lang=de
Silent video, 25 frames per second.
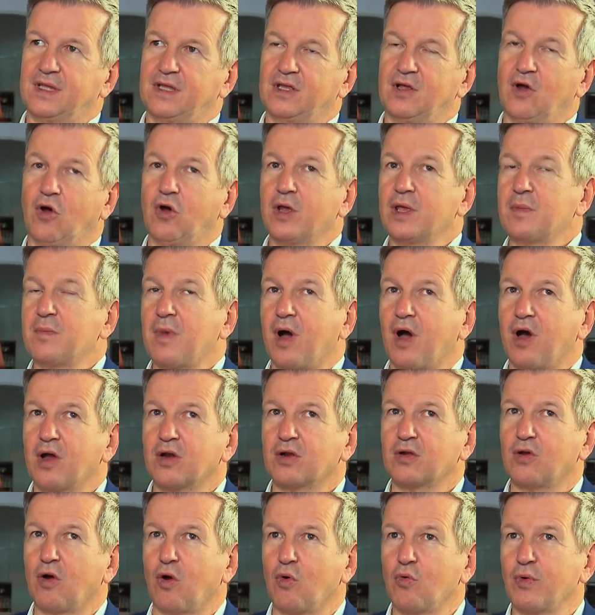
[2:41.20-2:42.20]
Ja, im
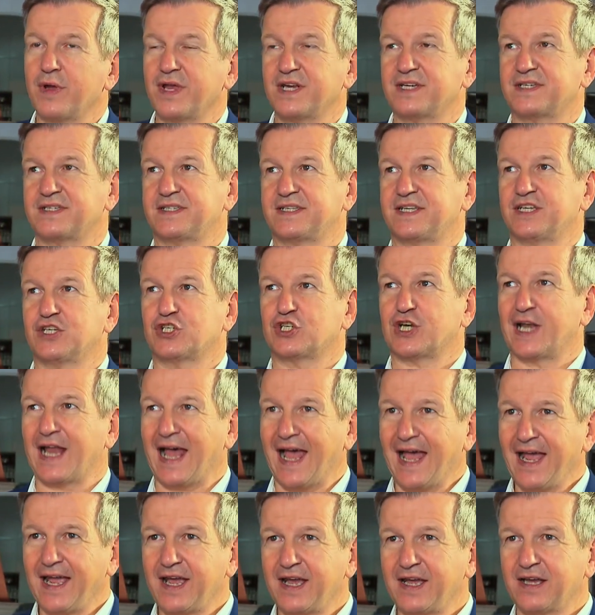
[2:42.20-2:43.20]
Aargau ist sie
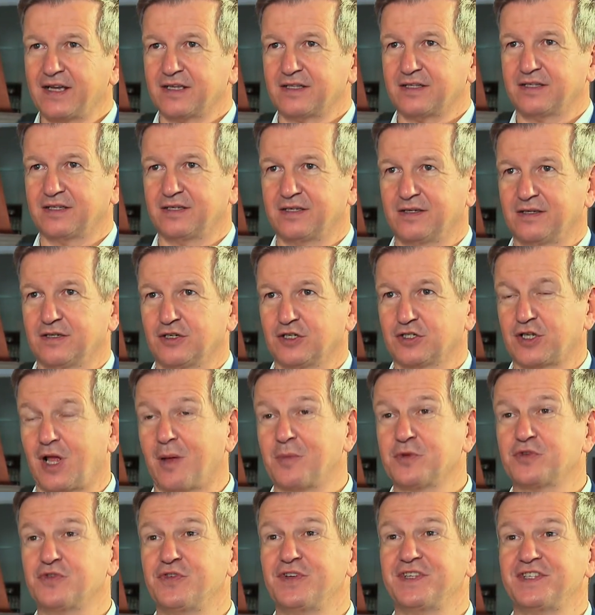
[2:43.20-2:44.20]
schlecht.
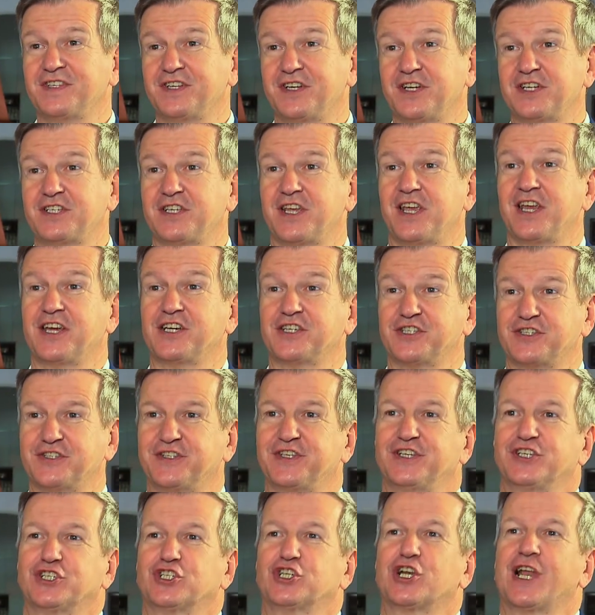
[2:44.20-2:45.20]
Gesamtschweizerisch ist
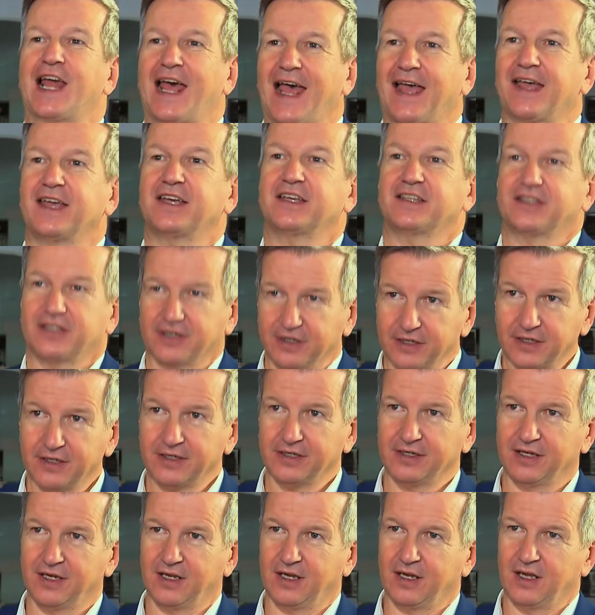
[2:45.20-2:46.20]
sie schlechter.
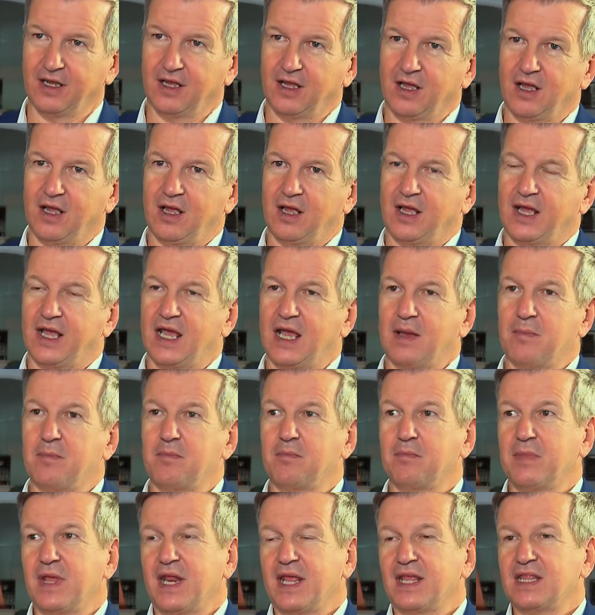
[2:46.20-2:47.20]

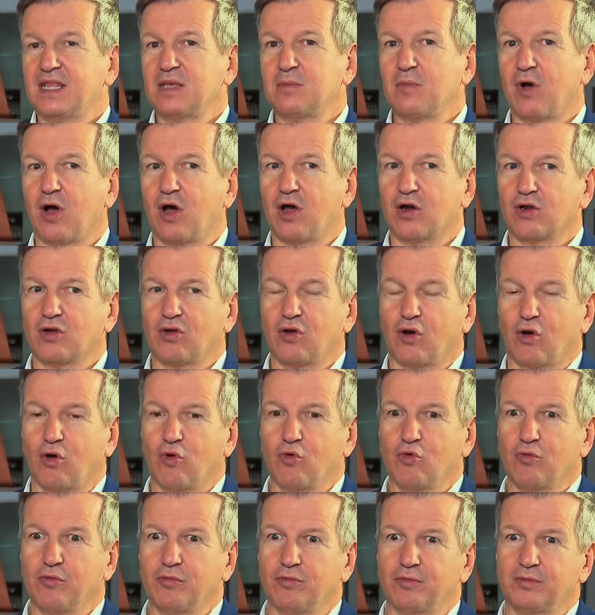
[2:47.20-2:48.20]
Ähm, wir haben im
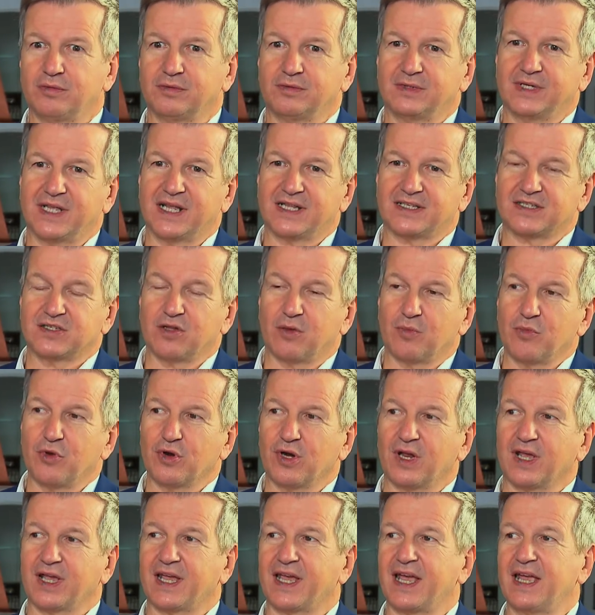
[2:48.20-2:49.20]
Aargau jetzt noch die
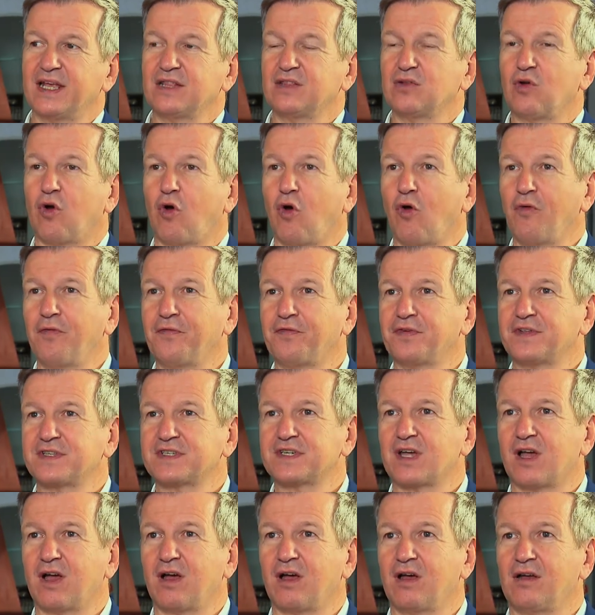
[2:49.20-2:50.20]
Möglichkeit, noch offen
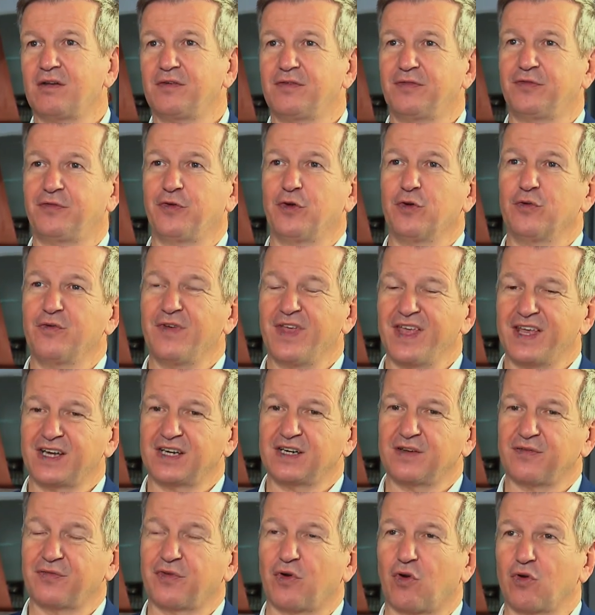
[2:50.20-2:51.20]
zu haben. Viele
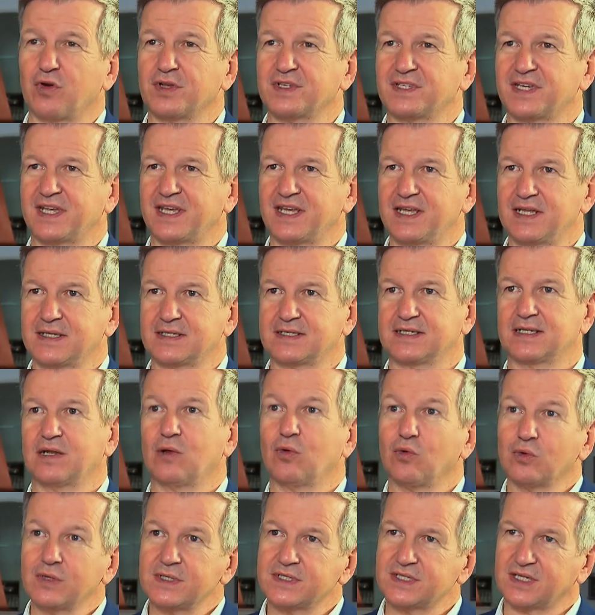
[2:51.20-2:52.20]
Werte fragen sich jetzt,
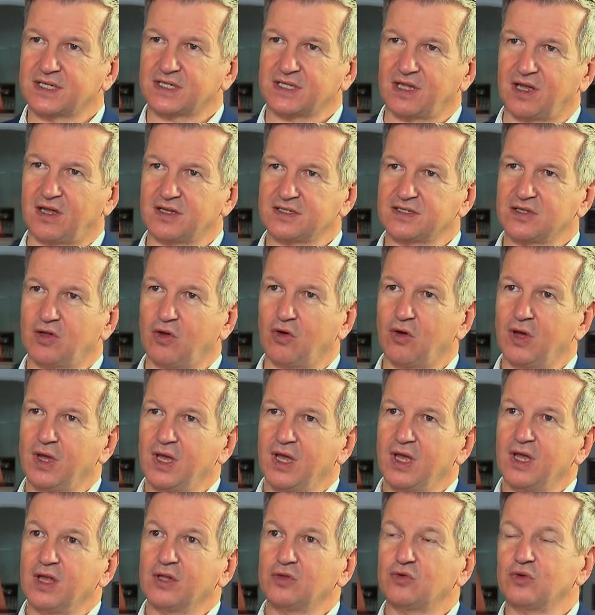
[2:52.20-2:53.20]
lohnt sich das noch?
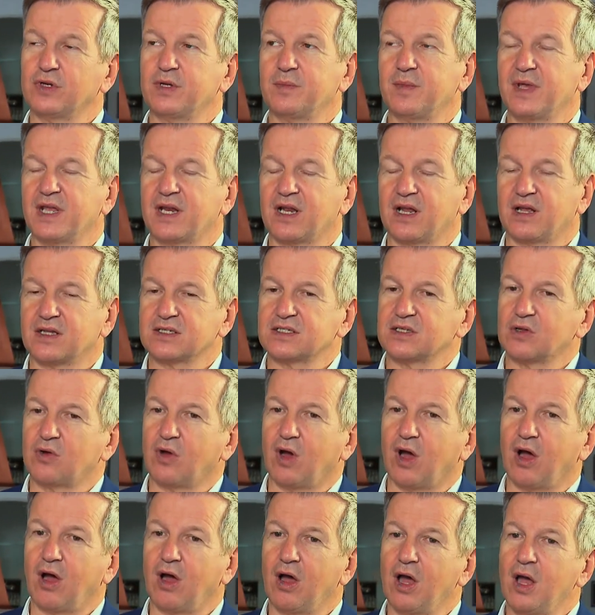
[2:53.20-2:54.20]
Tue ich mir das
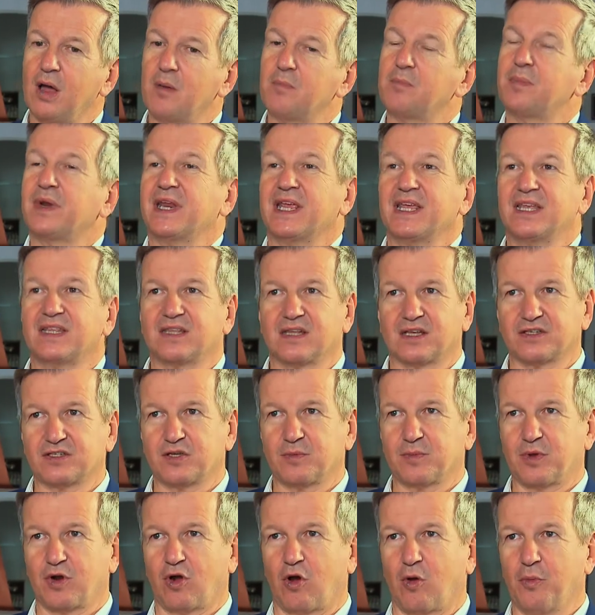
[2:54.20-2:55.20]
noch an? Bringt das
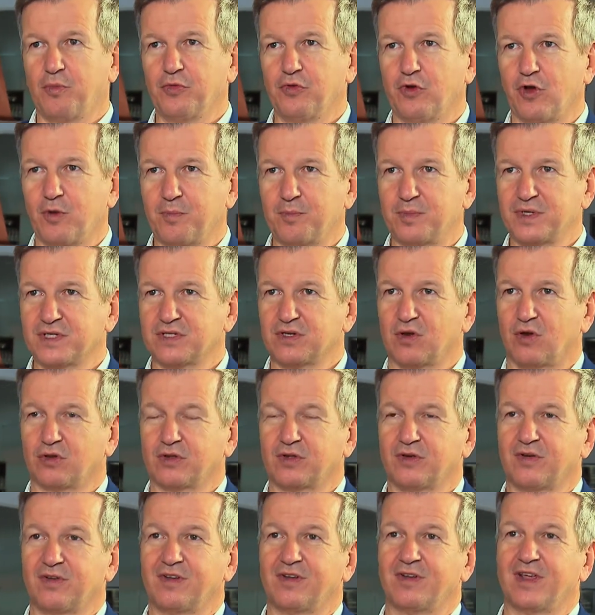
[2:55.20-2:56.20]
überhaupt noch etwas?
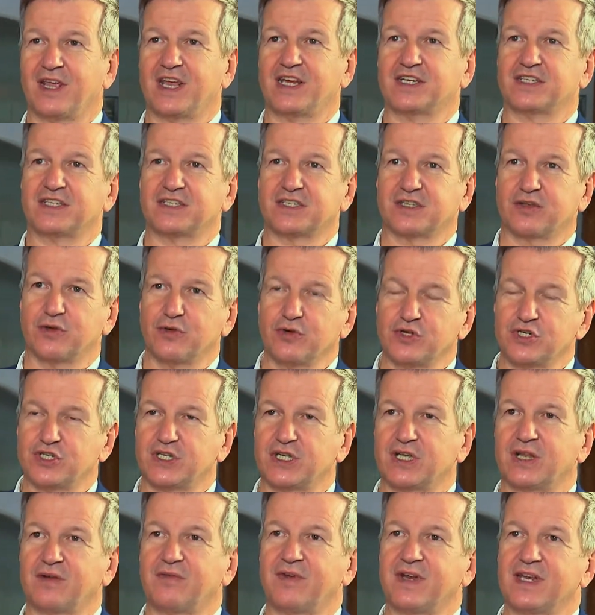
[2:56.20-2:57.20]
Oder ist es
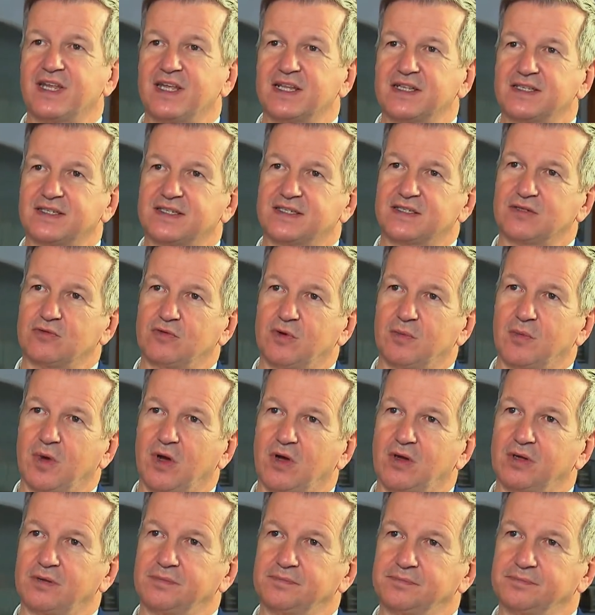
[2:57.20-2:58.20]
günstiger, wenn ich jetzt
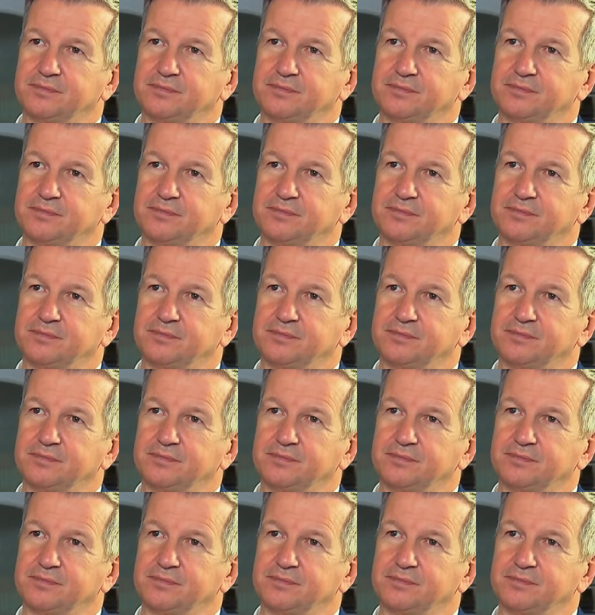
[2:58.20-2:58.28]
zumache?